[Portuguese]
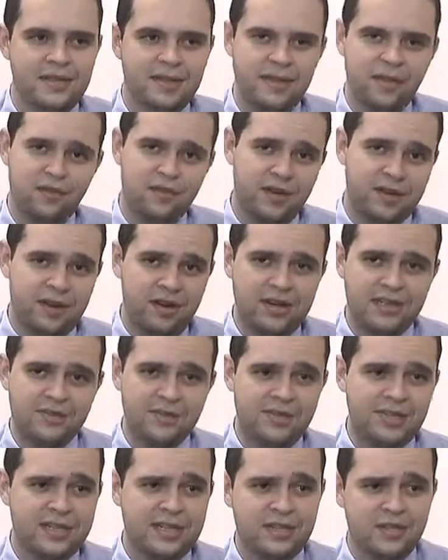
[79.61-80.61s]
E no final eles
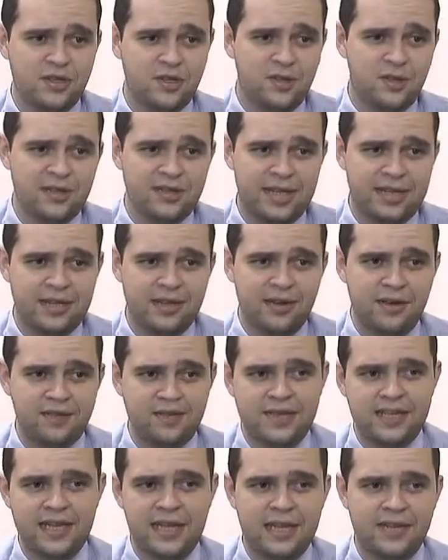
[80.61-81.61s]
vão dizer se os processos são
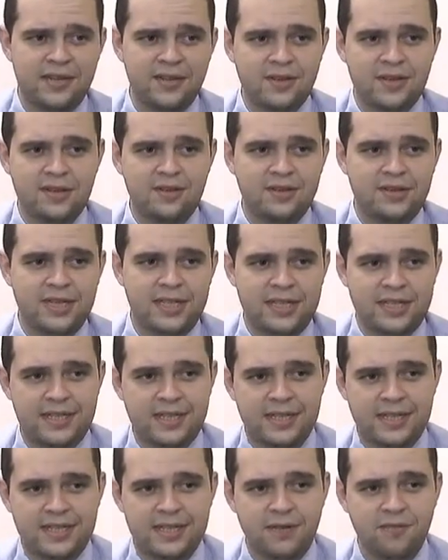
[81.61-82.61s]
eficientes ou não, ou seja,
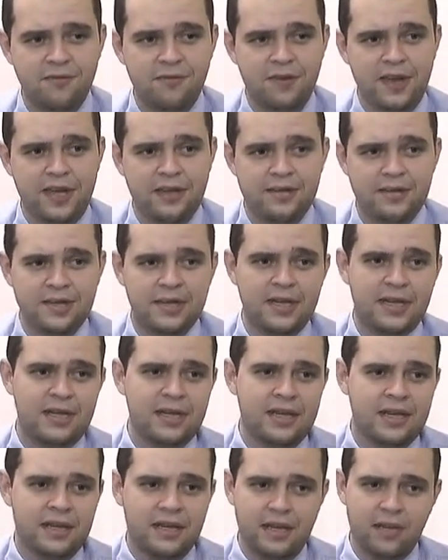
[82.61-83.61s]
se eles são feitos
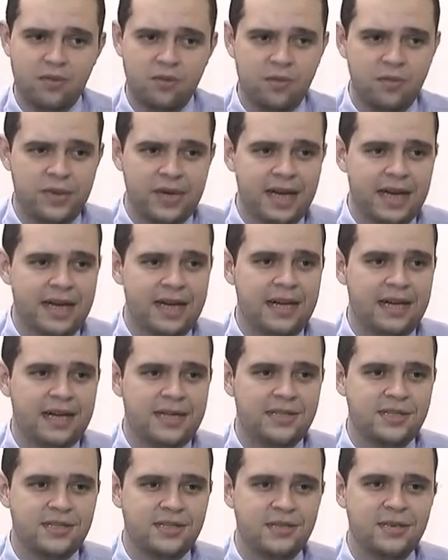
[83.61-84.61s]
dentro do
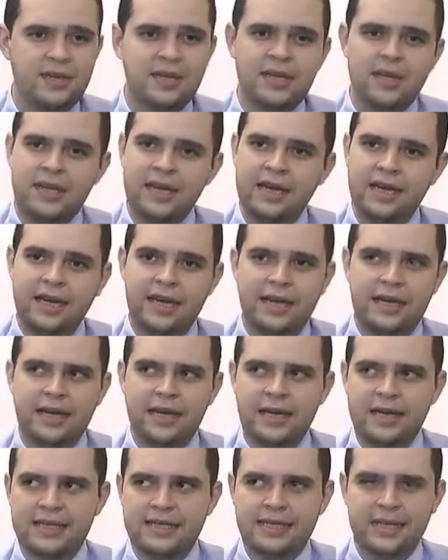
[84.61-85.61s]
prazo,
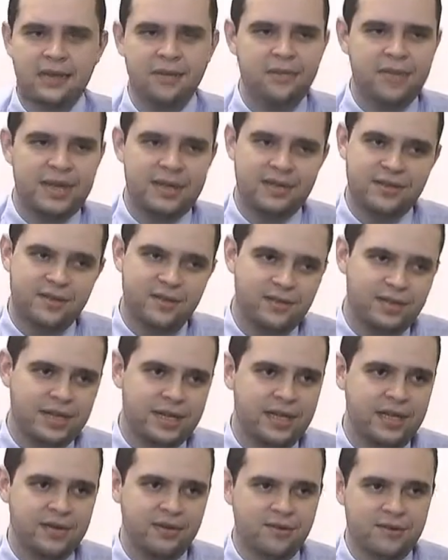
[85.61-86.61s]
é, gastando menos do
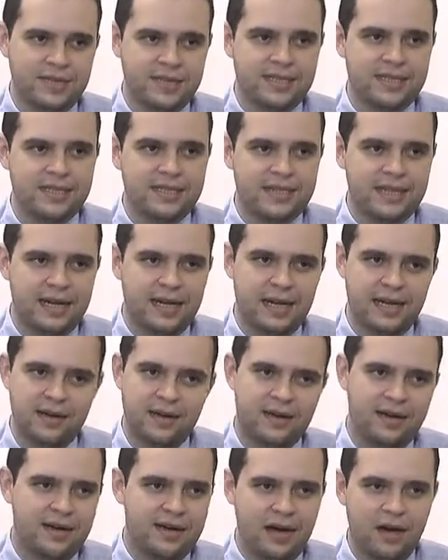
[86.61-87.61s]
que o
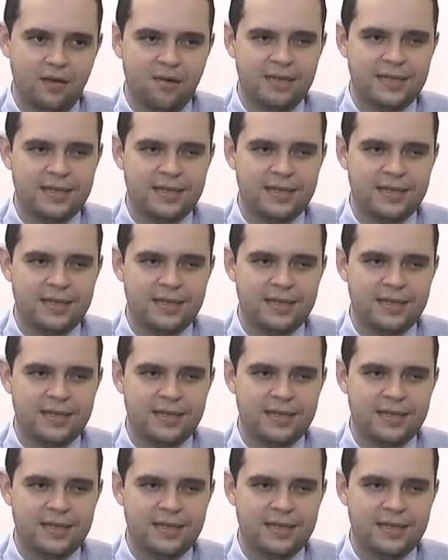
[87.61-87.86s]
necessário, algo